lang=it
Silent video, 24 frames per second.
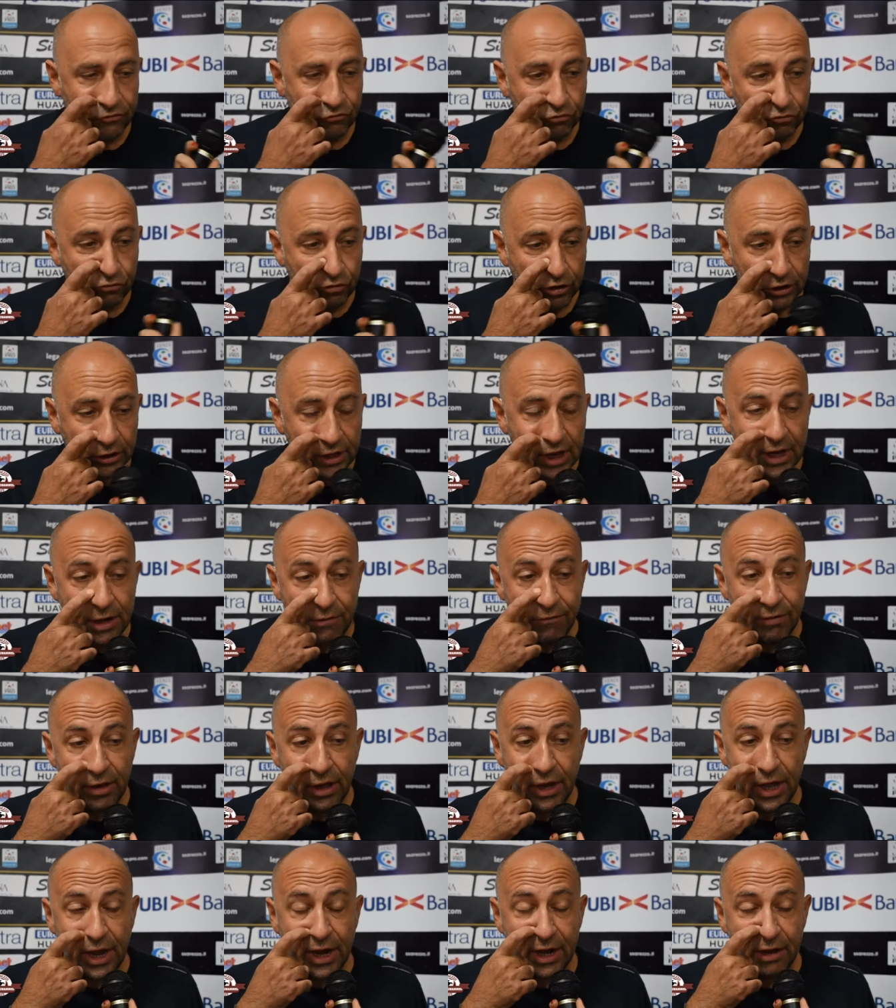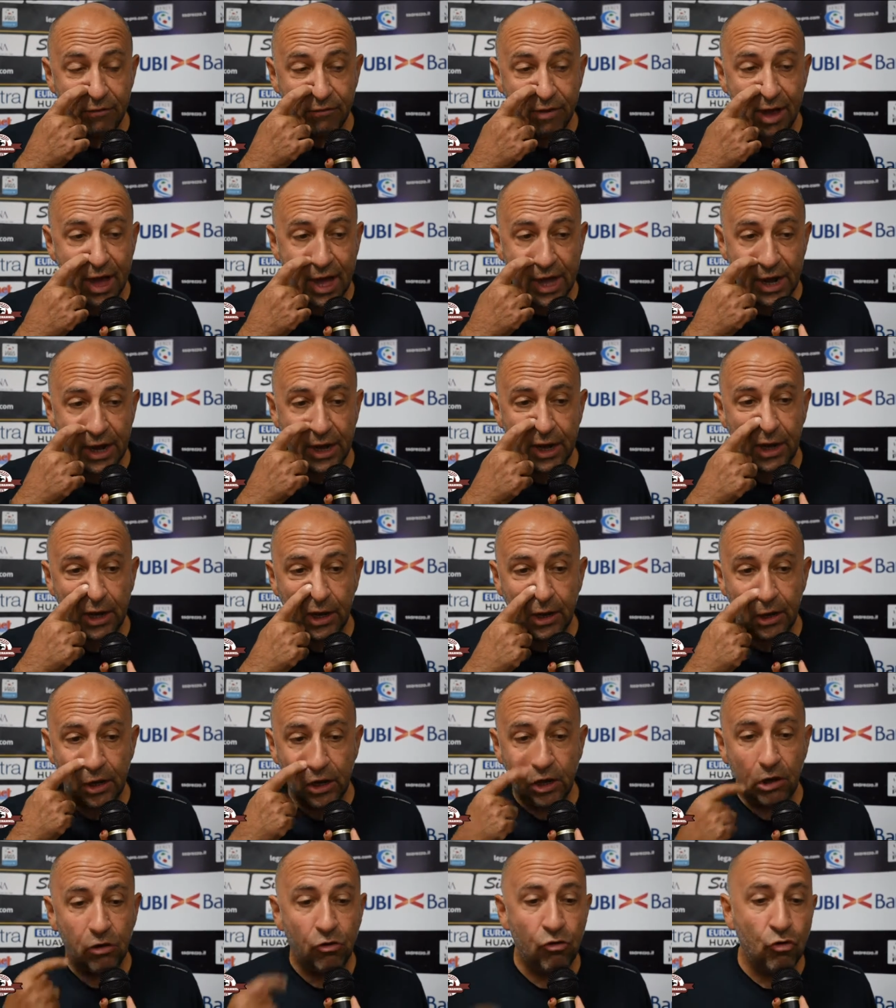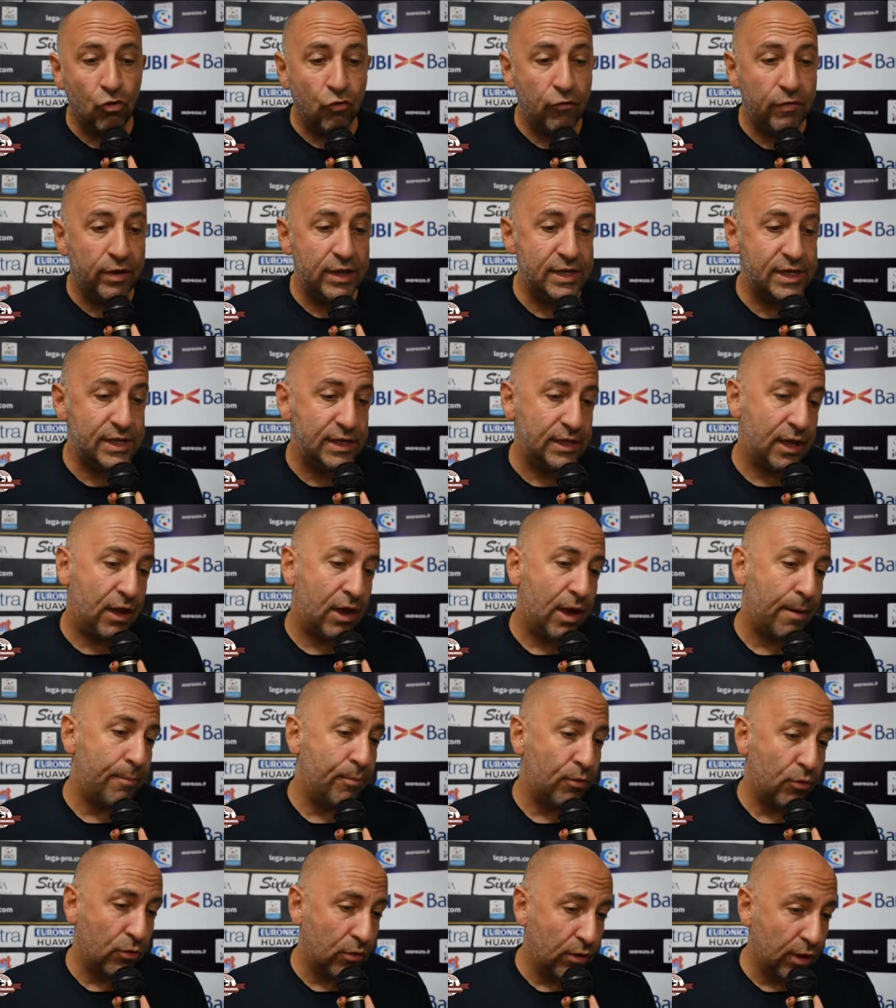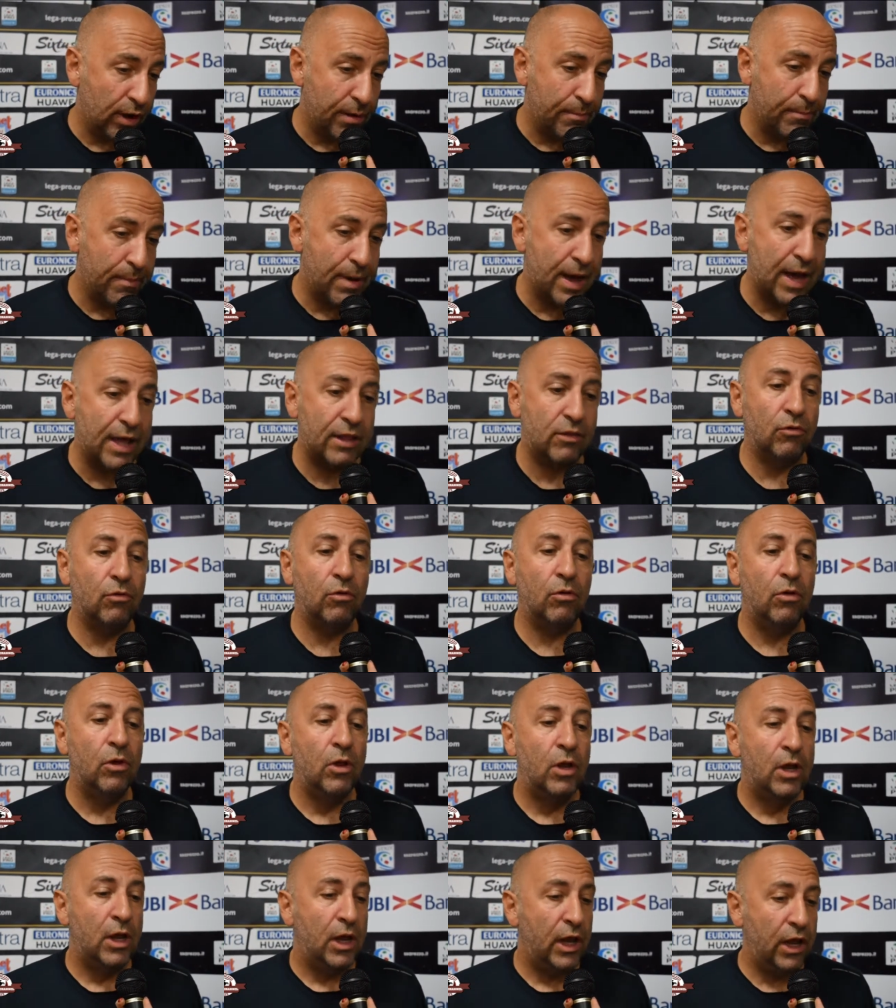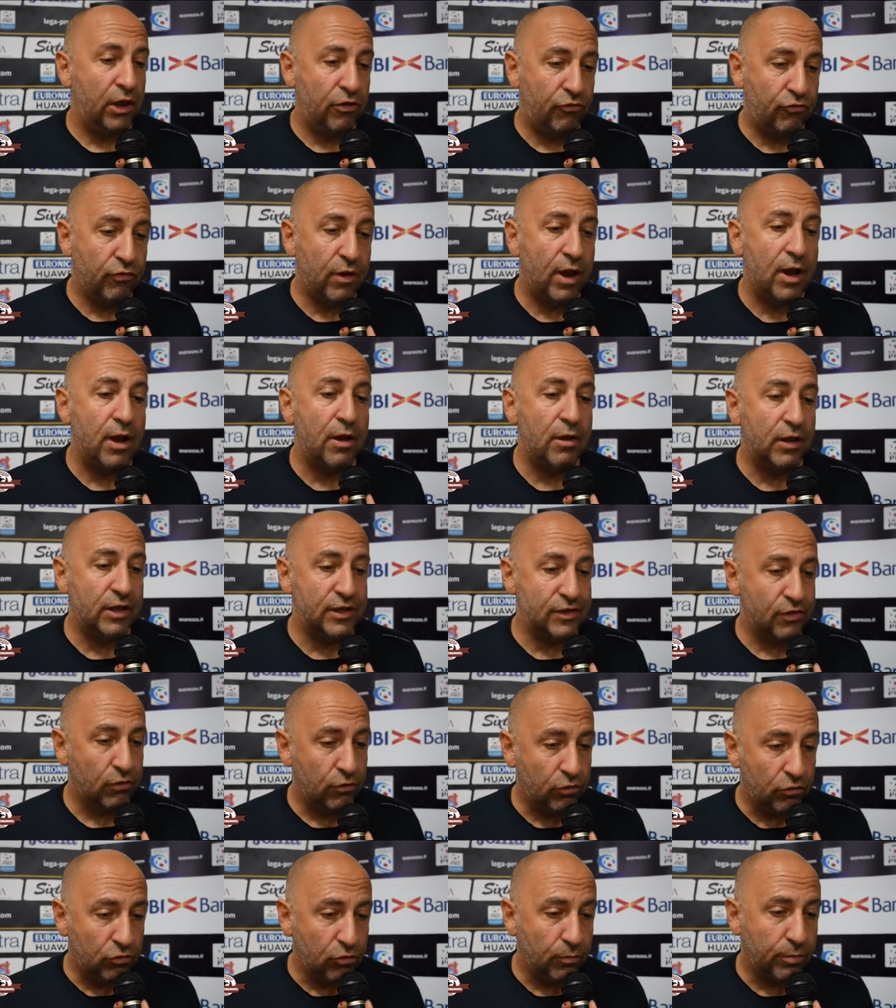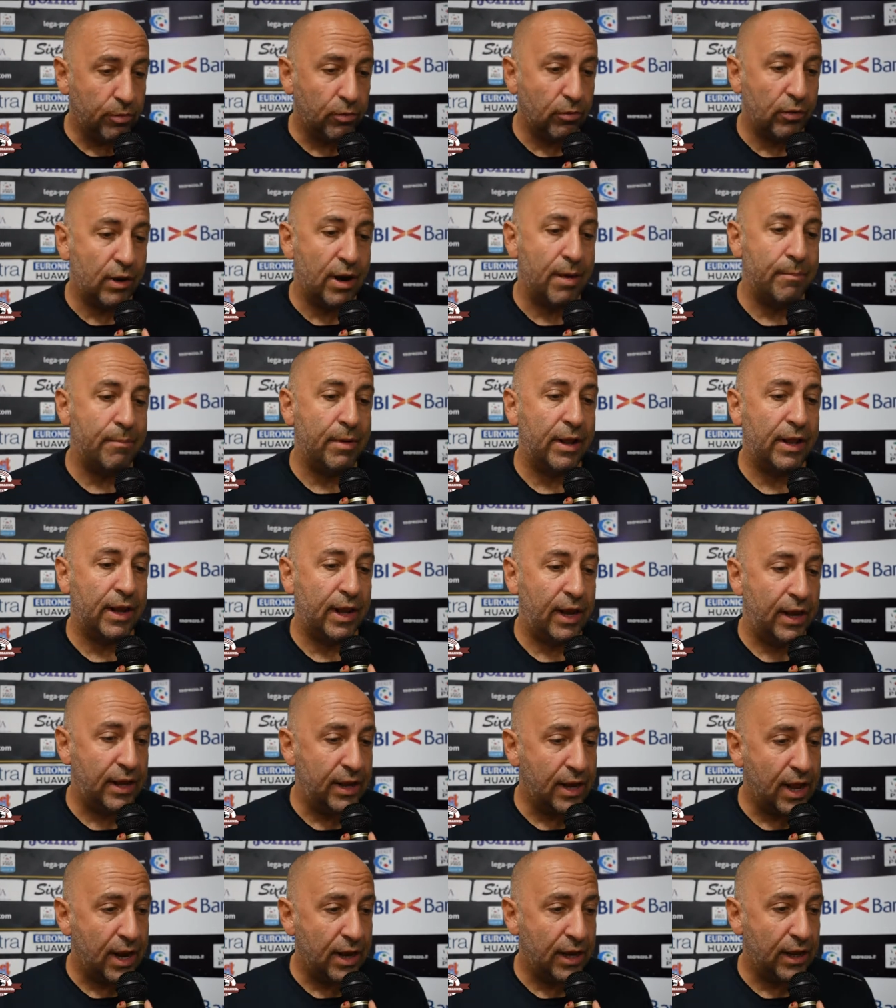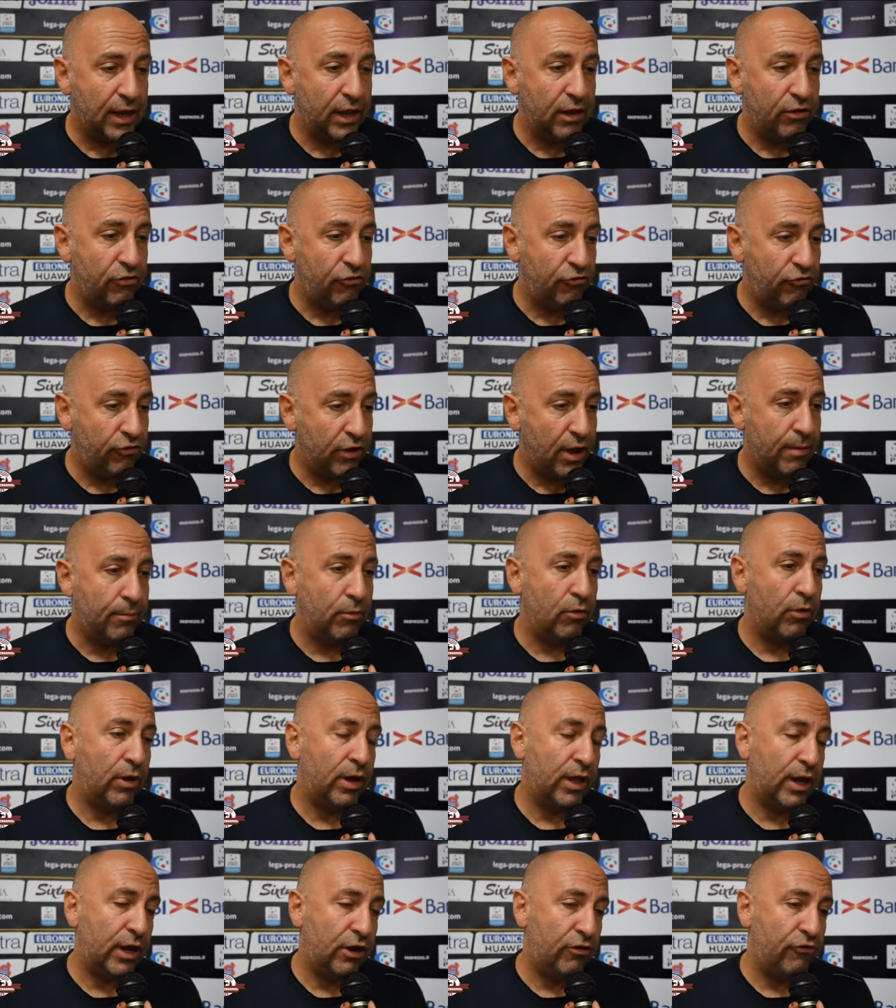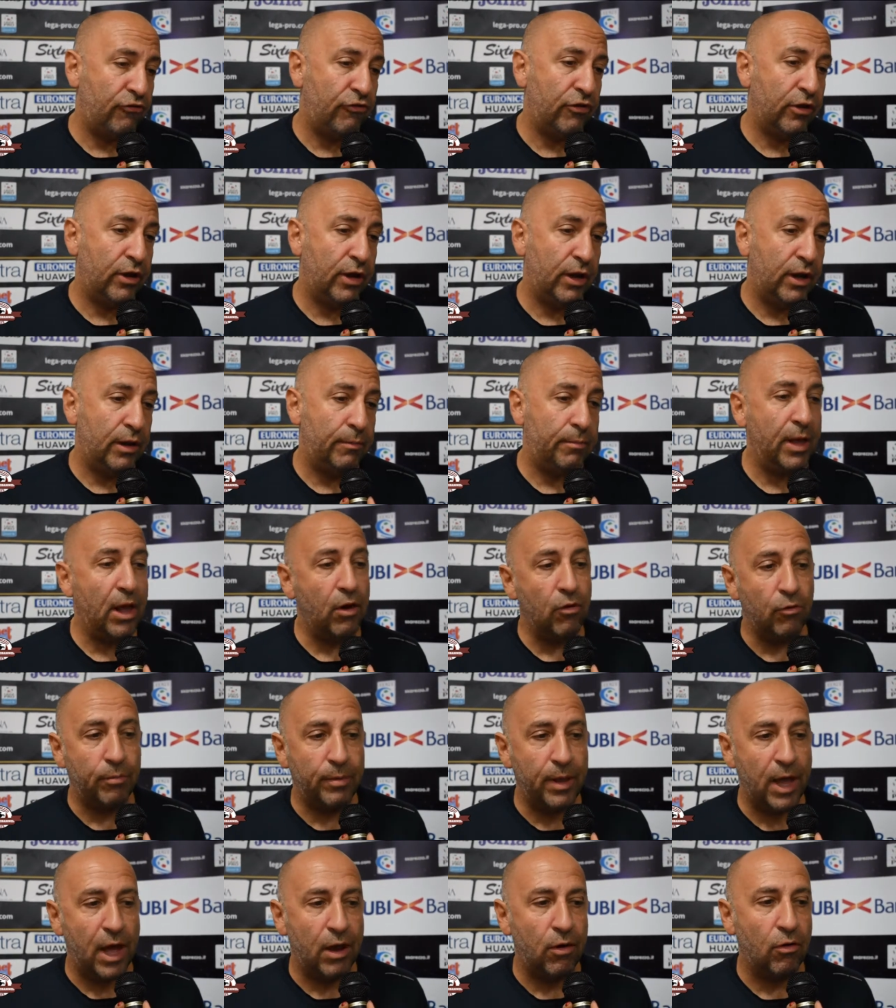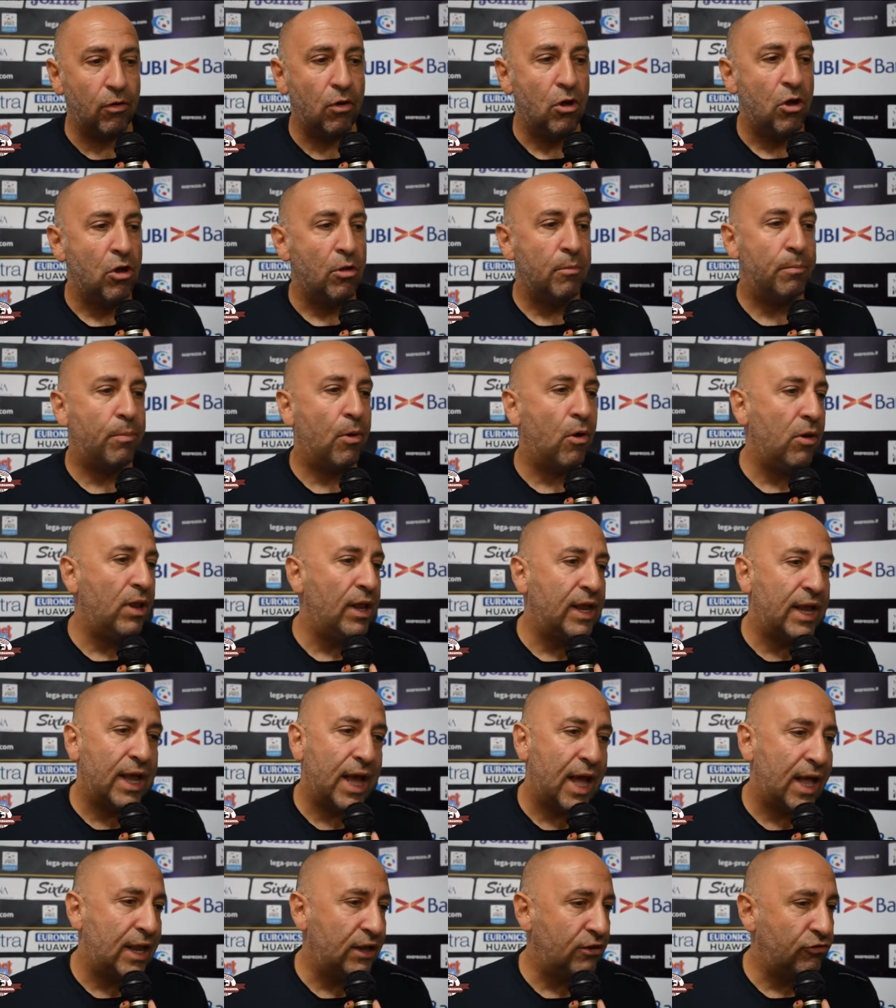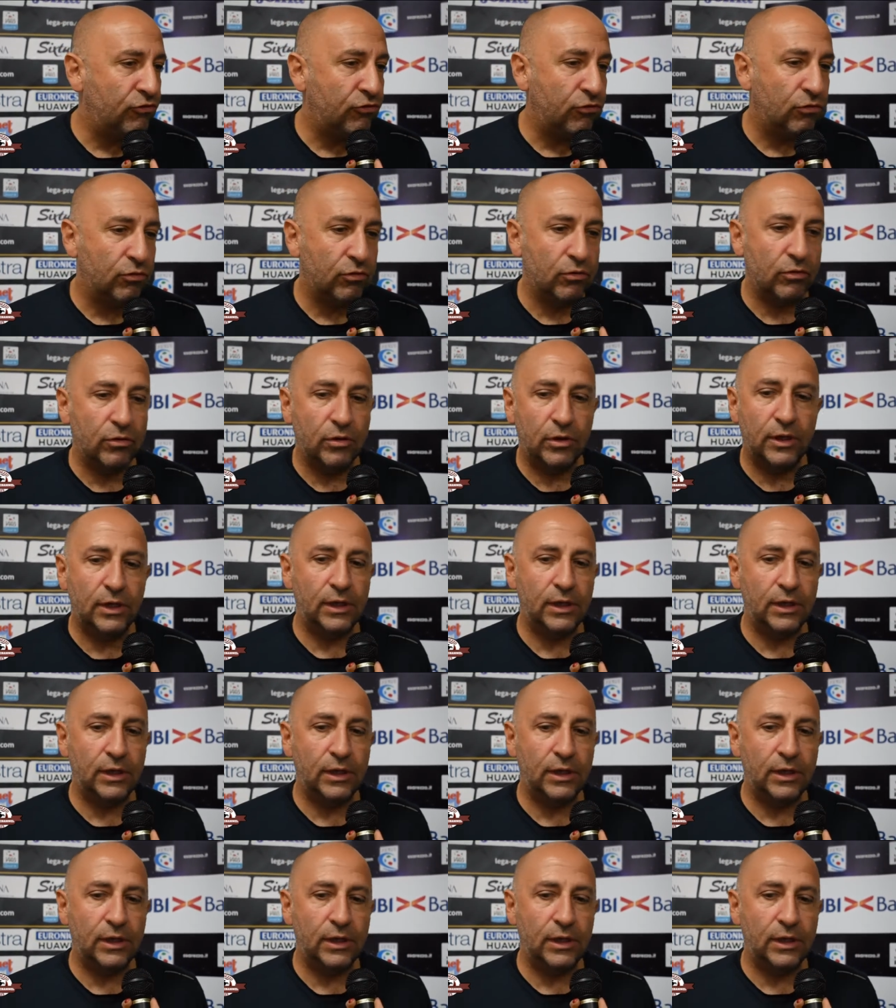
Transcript: società deve arrivare dove ha programmato, e cioè il solito programma triennale che diciamo, e crescere piano piano. Poi il calcio,